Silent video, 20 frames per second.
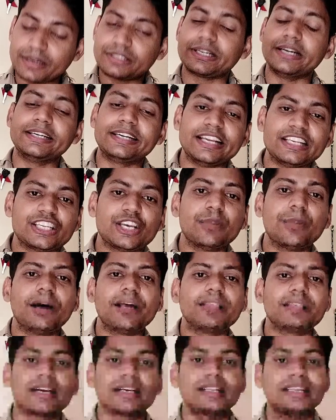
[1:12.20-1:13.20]
परसेंटेज की
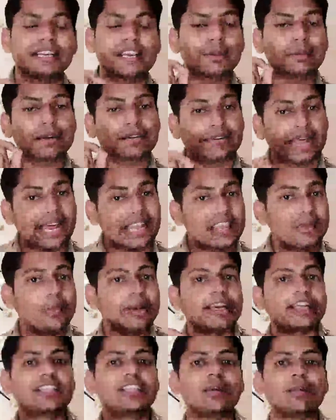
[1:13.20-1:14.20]
बात करते हैं कि भाई टेंथ
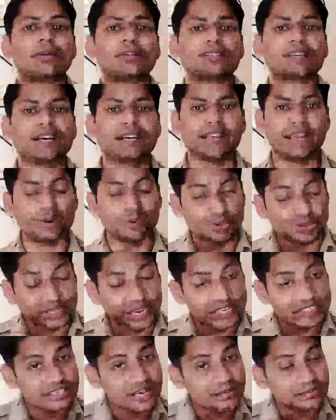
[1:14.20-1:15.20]
में कितने परसेंट है
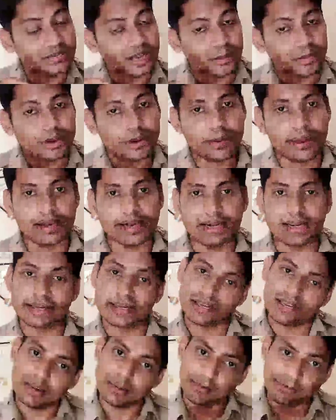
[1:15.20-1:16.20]
उसके हिसाब से आपकी मेरिट
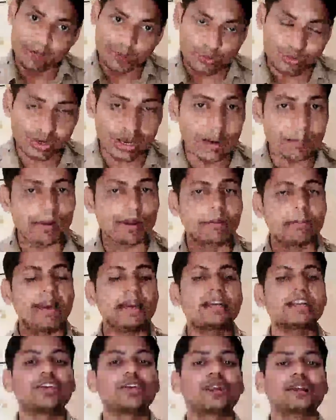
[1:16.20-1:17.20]
लगेगी बिल्कुल आपकी
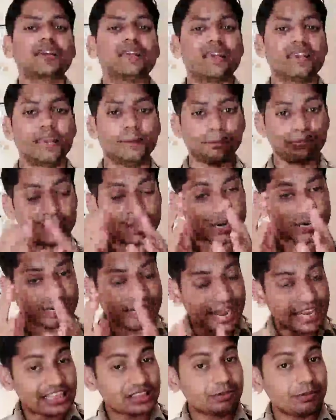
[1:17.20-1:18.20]
मेरिट जो लगेगी
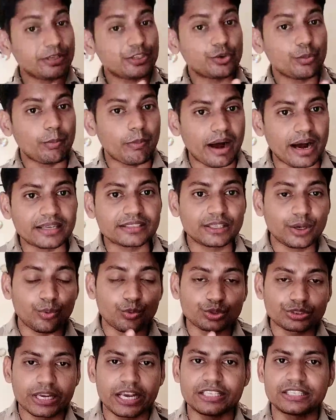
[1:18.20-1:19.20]
टेंथ में जो मार्क्स है
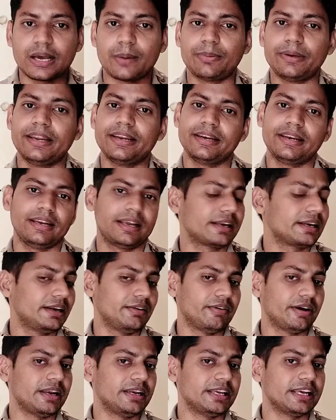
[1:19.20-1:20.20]
उसके हिसाब से
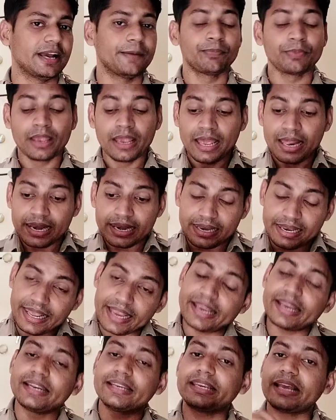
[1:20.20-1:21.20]
लगने वाली है
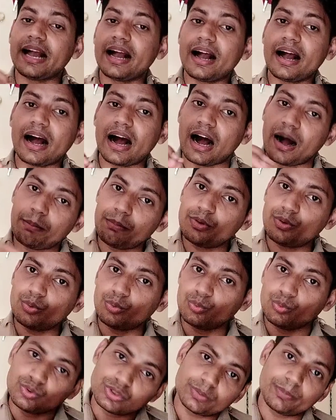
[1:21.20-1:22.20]
लेकिन क्या हम
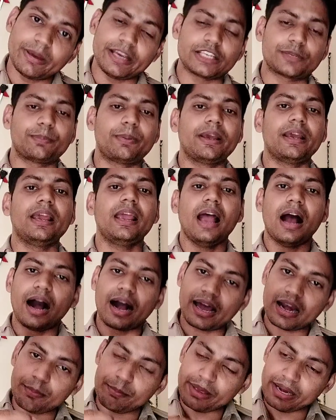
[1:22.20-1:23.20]
उस बेस पे
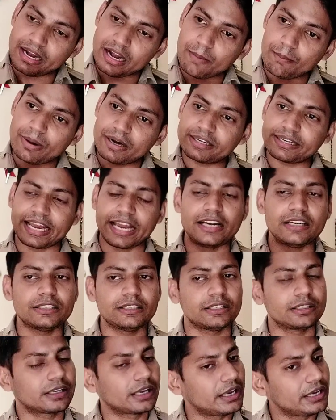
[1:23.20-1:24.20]
अगर मेरे नंबर टेन
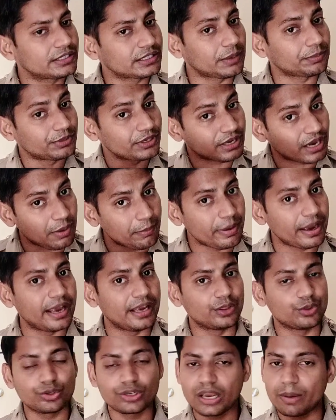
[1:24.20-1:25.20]
के हिसाब से कम
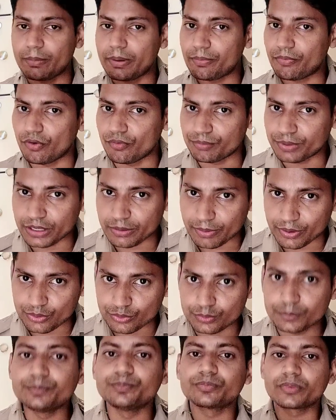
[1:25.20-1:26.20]
है तो क्या मैं फॉर्म नहीं
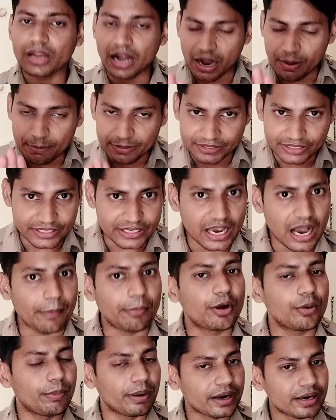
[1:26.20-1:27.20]
भरूँ आप बताइए
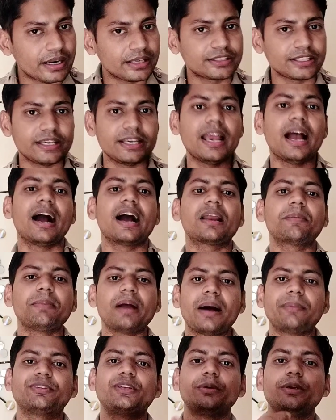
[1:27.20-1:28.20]
आपको भरना चाहिए अगर
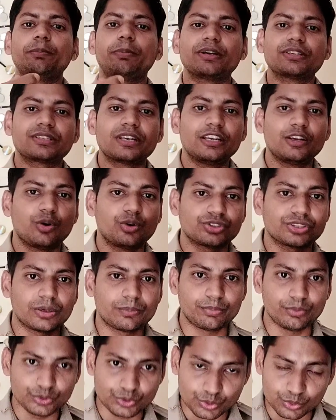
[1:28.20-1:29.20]
मैं आपसे भी पर्सनली
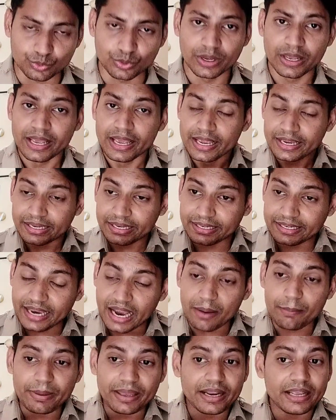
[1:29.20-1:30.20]
क्वेश्चन पूछूँ कि
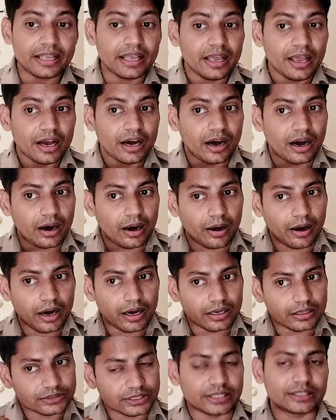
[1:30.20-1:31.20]
क्या मेरे
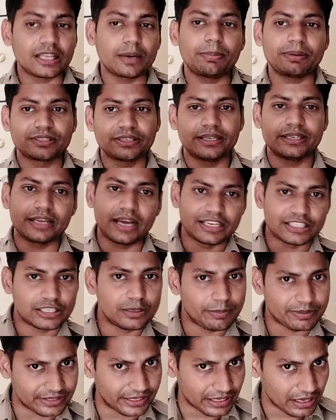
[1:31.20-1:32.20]
सत्तर परसेंट या
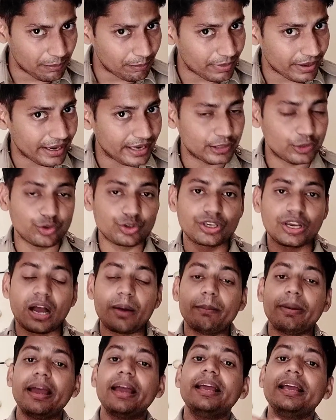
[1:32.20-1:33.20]
अस्सी परसेंट नंबर हैं तो
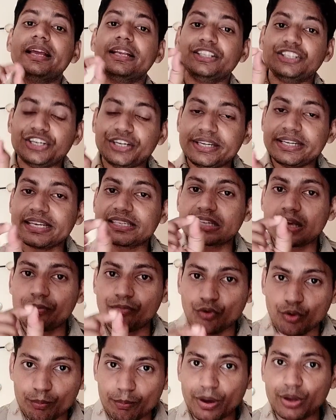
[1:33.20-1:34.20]
क्या मैं जी
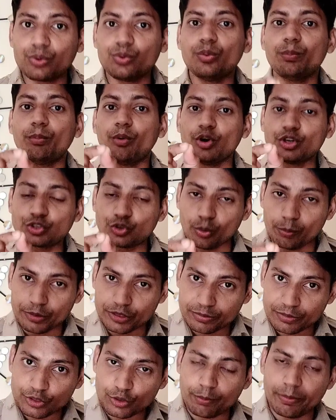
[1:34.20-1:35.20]
का फॉर्म भरूँ पोस्ट
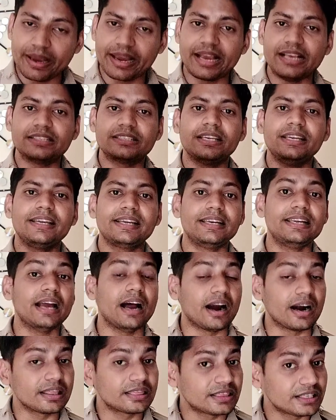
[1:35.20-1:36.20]
ऑफिस में जो वैकेंसी निकली
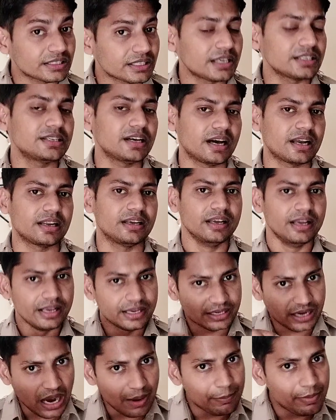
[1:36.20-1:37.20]
अड़तीस हज़ार
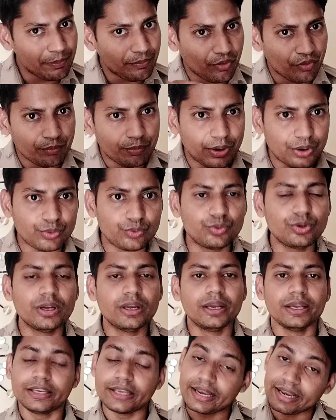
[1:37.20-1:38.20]
क्या मैं फॉर्म भरूँ
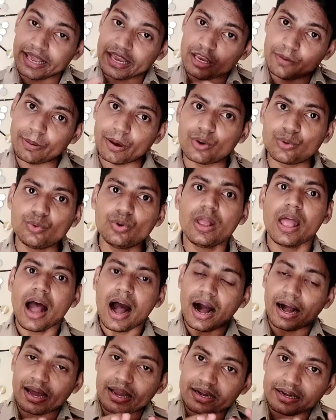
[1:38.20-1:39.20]
या नहीं भरूँ
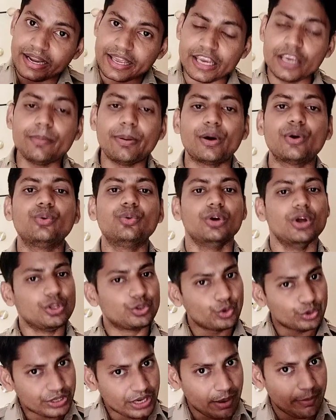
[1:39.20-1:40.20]
अगर नहीं भरूँ
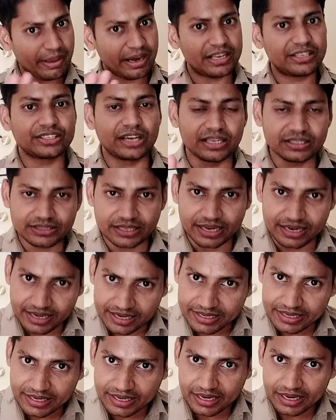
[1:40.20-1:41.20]
तो क्या मेरे चांस है
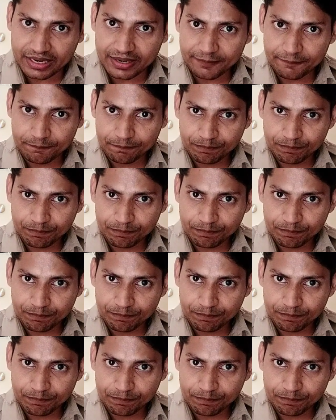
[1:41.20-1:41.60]
लगने के